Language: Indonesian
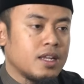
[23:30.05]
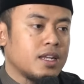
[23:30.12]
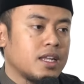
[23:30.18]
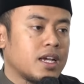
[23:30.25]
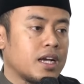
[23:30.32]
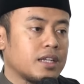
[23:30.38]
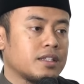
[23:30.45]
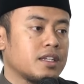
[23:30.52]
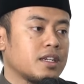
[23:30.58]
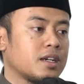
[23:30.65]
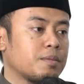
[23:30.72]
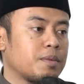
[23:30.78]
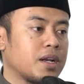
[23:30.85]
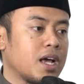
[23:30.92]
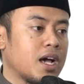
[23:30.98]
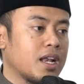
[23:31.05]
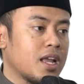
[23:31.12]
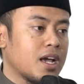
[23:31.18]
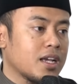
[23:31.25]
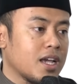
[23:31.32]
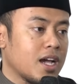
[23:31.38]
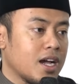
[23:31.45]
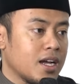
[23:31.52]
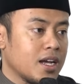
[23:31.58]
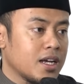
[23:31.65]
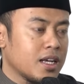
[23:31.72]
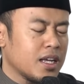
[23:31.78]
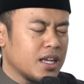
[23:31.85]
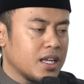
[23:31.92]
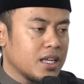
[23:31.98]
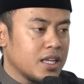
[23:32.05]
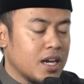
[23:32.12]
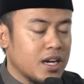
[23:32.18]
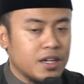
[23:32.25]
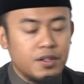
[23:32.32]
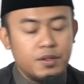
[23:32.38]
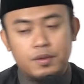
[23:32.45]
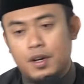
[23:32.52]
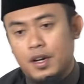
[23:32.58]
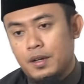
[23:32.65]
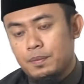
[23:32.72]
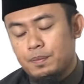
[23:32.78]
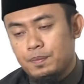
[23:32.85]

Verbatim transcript: dikasih kepada anak yang yang kedua.